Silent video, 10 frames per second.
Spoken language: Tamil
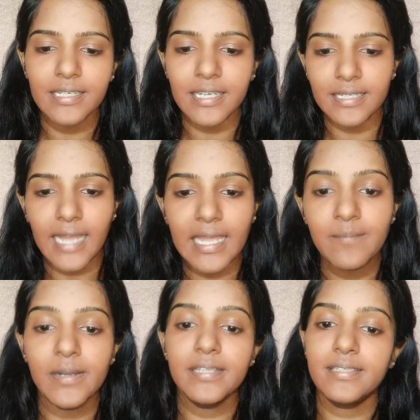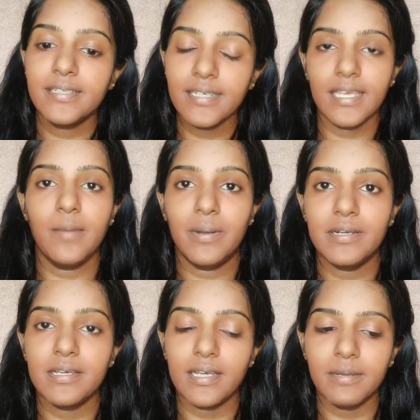நீங்கள் டைம் எடுத்துகிட்டு நீங்கள்
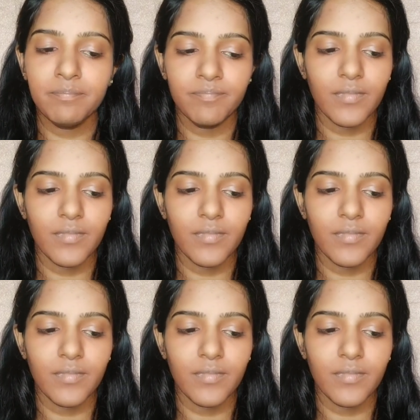பண்ணுங்கள்